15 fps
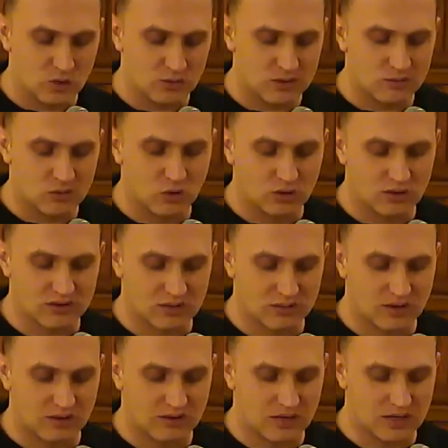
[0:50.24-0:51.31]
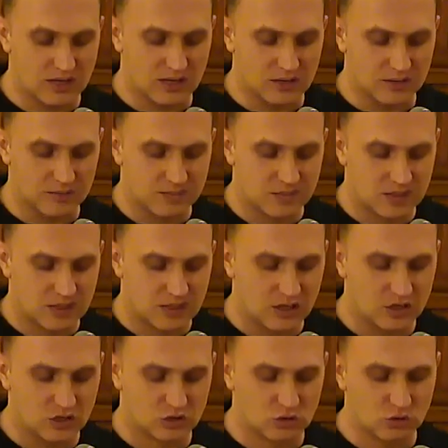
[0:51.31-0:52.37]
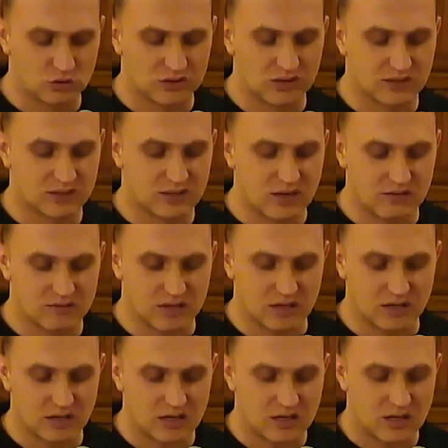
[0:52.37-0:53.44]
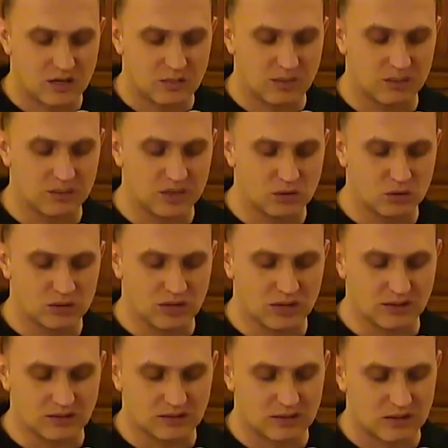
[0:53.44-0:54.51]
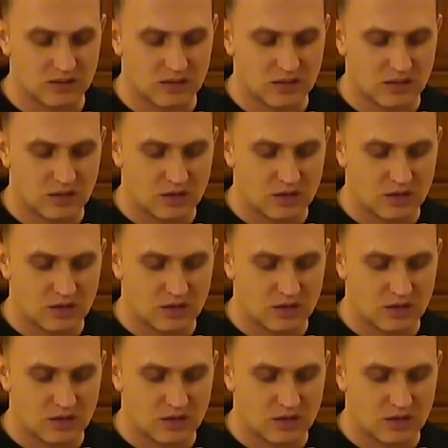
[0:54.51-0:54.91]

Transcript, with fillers: и громким голосом говорили, «Иисус, наставник, помилуй нас».